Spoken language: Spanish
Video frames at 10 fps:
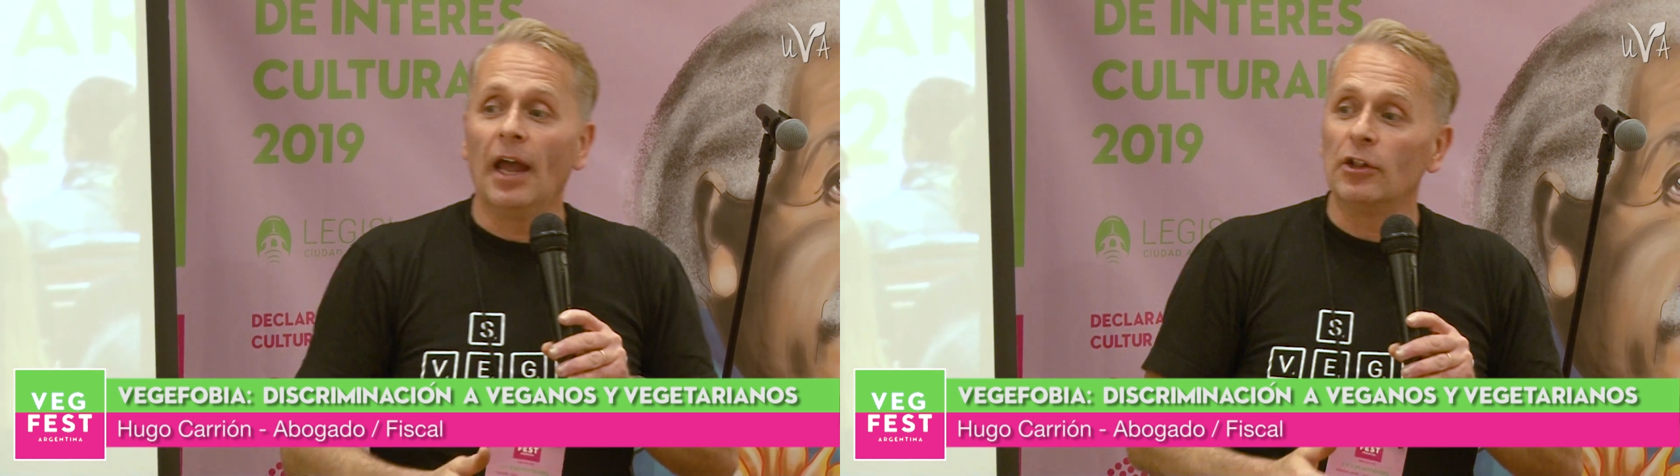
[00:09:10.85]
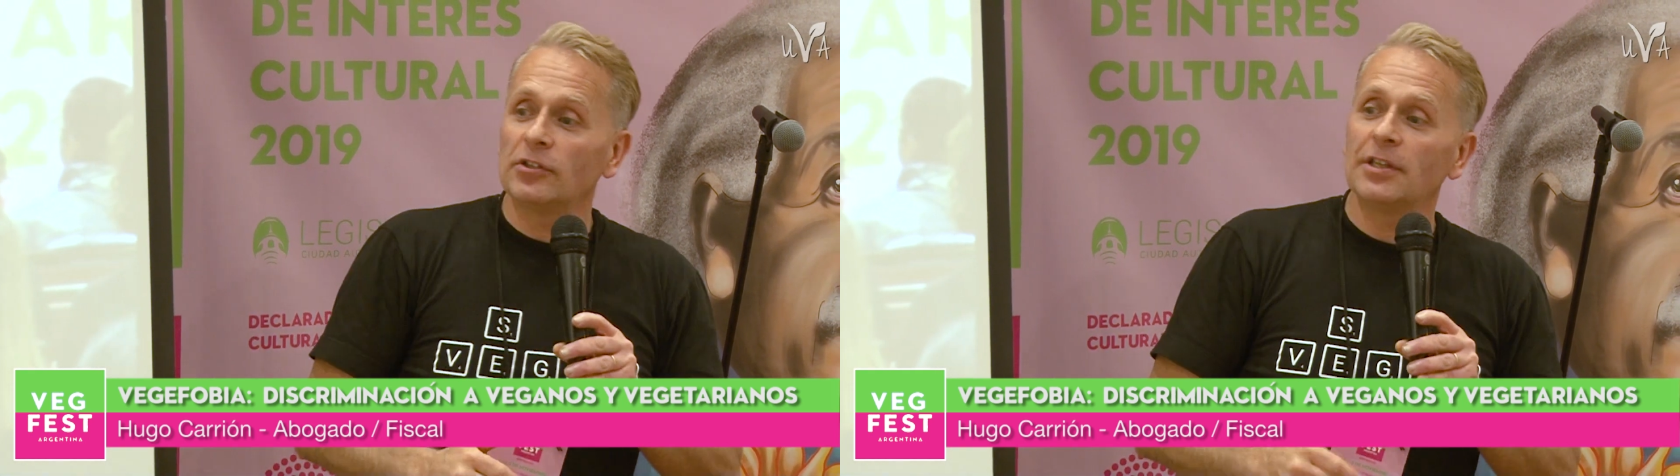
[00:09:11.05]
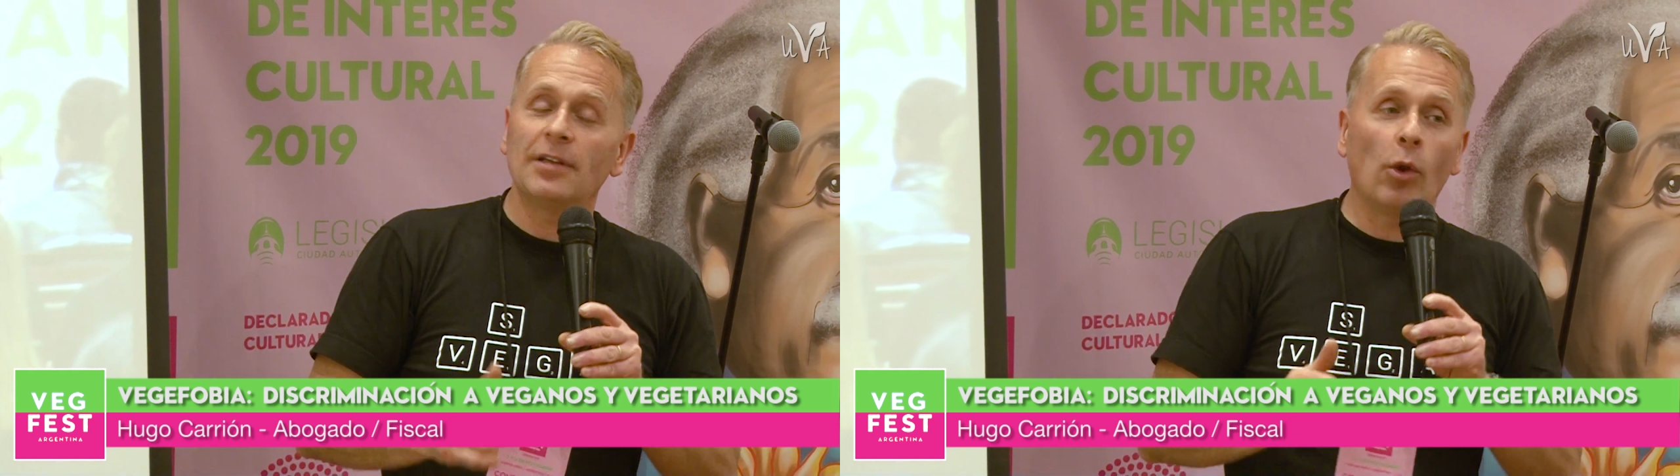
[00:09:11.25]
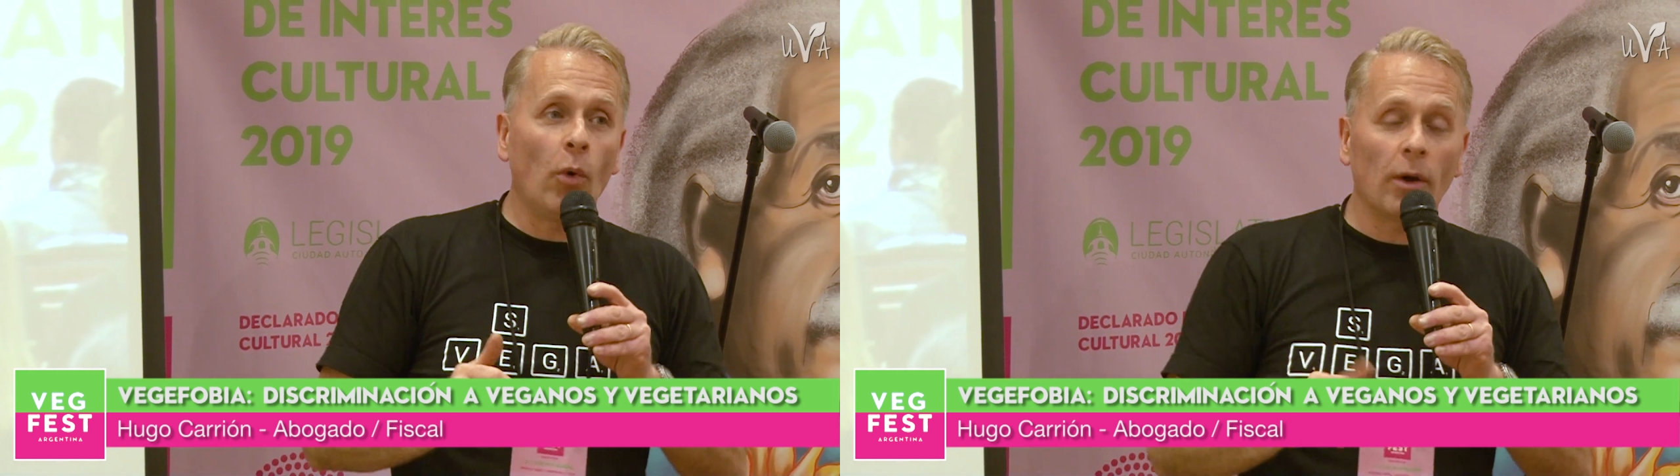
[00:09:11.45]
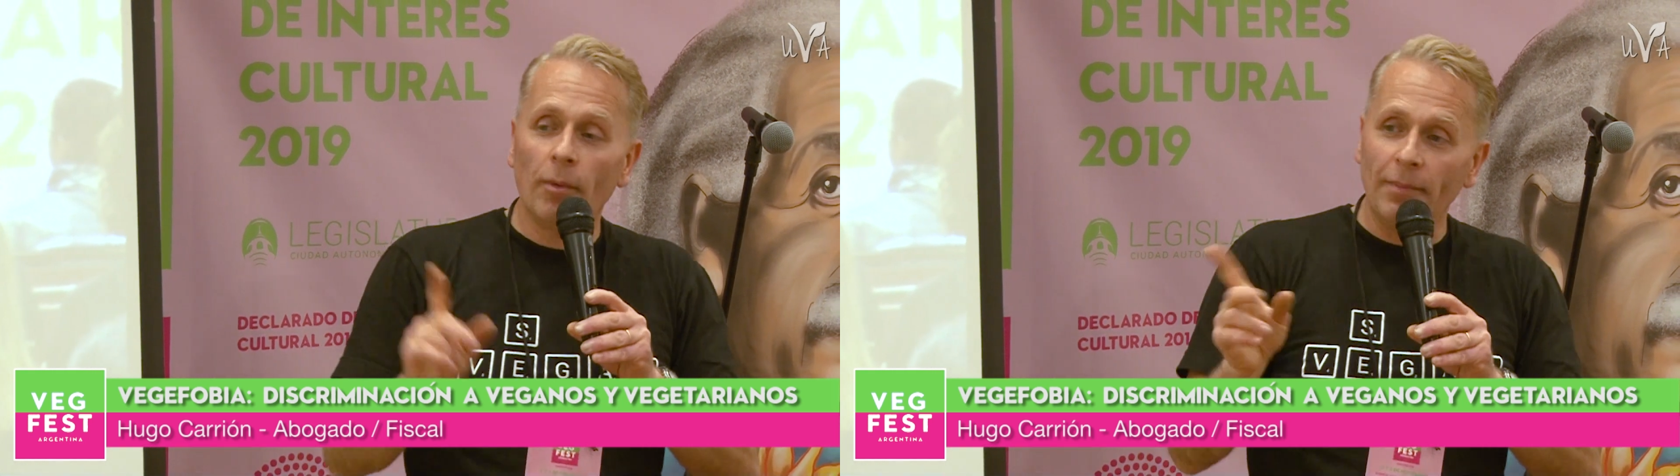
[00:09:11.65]
Entonces el
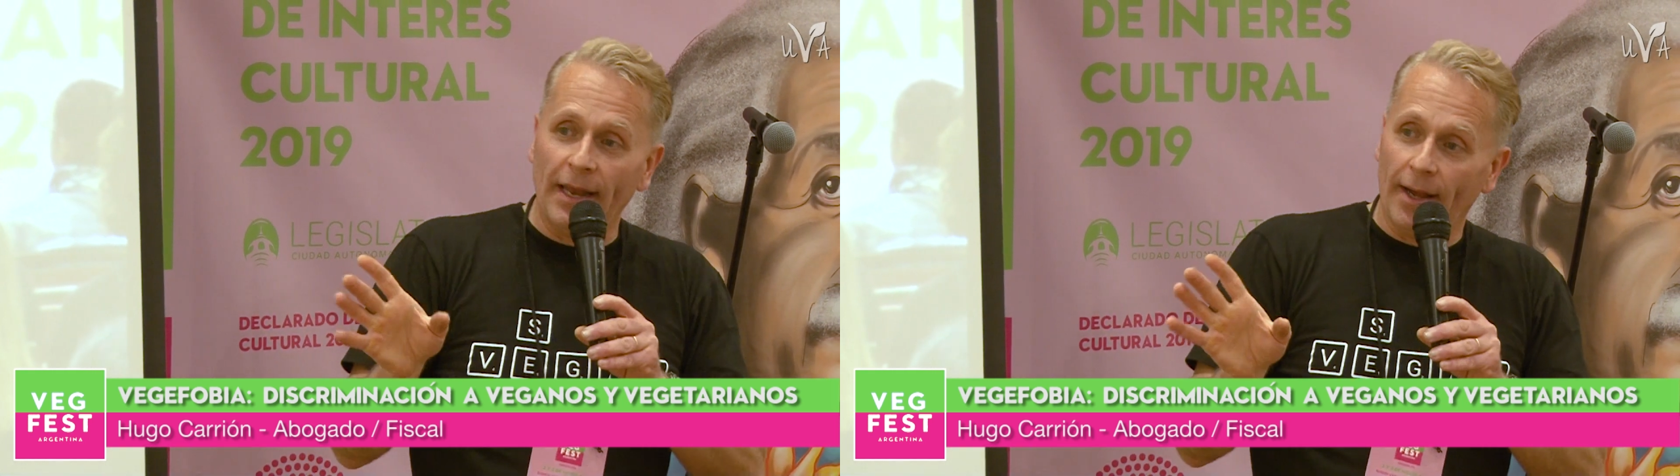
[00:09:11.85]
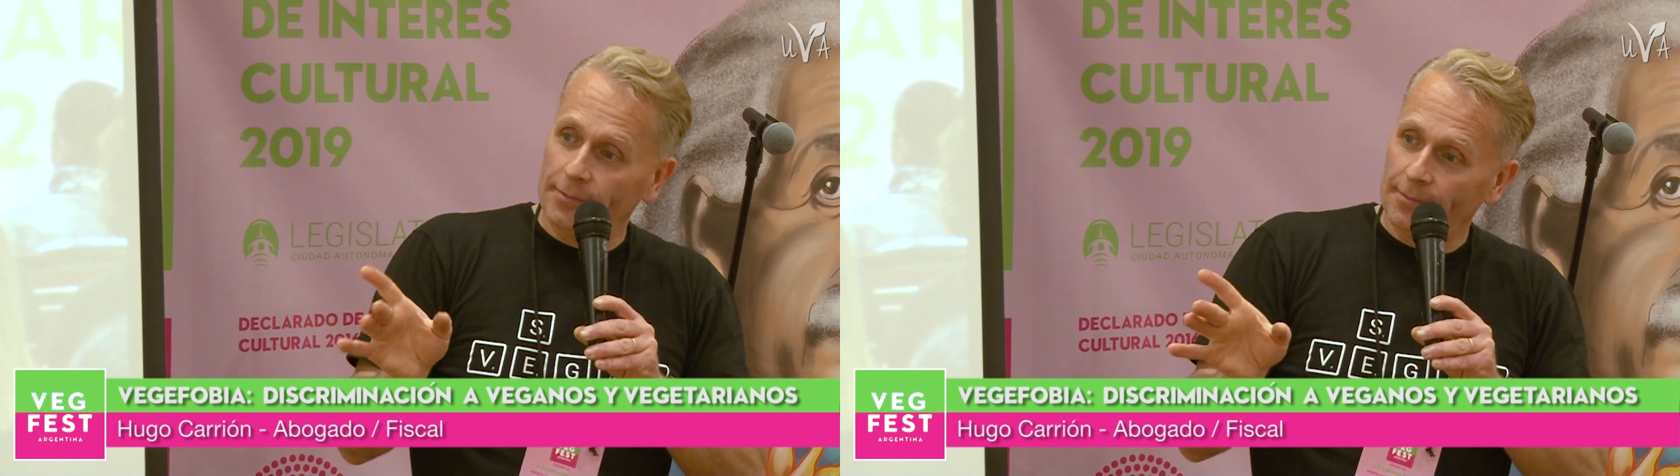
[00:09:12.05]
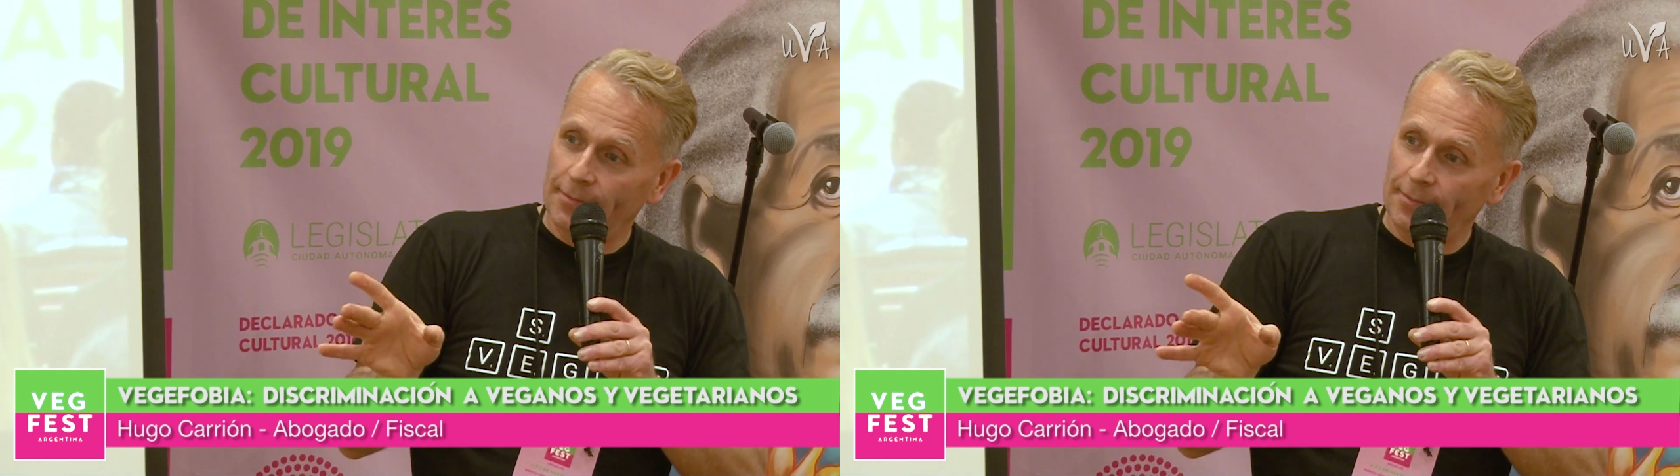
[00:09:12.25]
cuervo mira,